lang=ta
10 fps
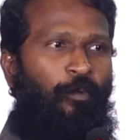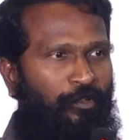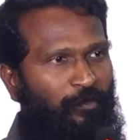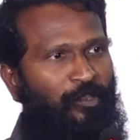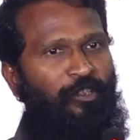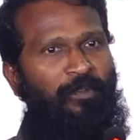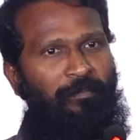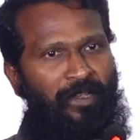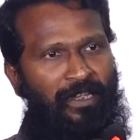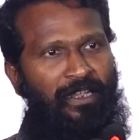
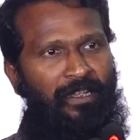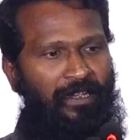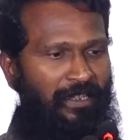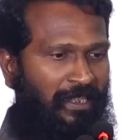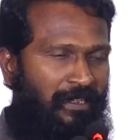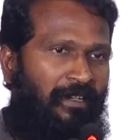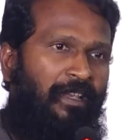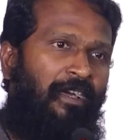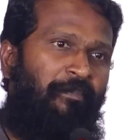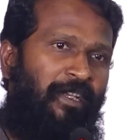ஒட்டுமொத்தமாக மீடியாவில்
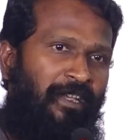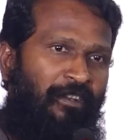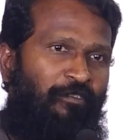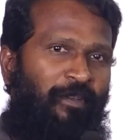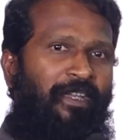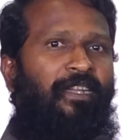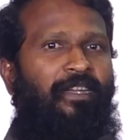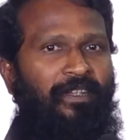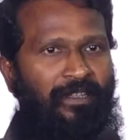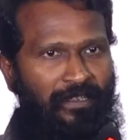எல்லா மீடியாவுமே
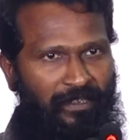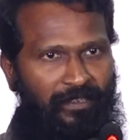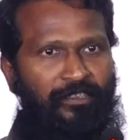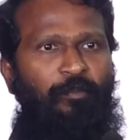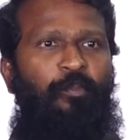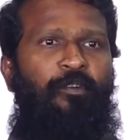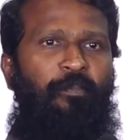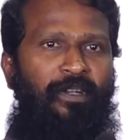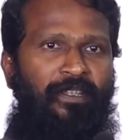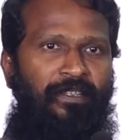இதை சப்போர்ட்
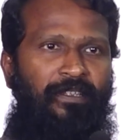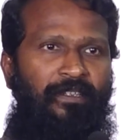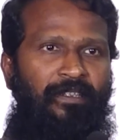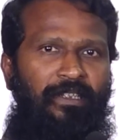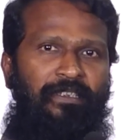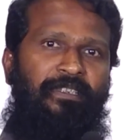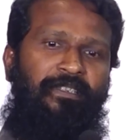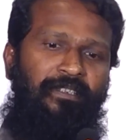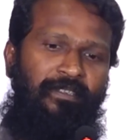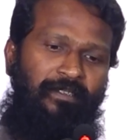பண்ணது இஸ்
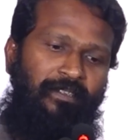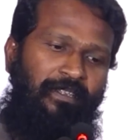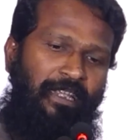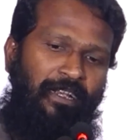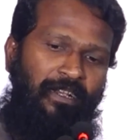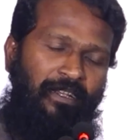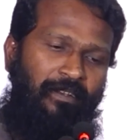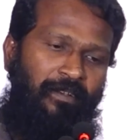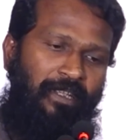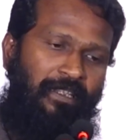எங்
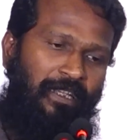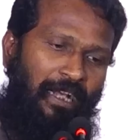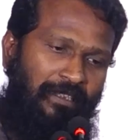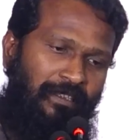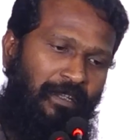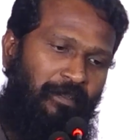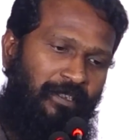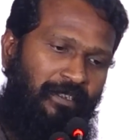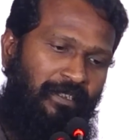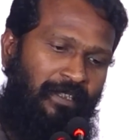அதுதான்
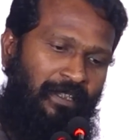வந்து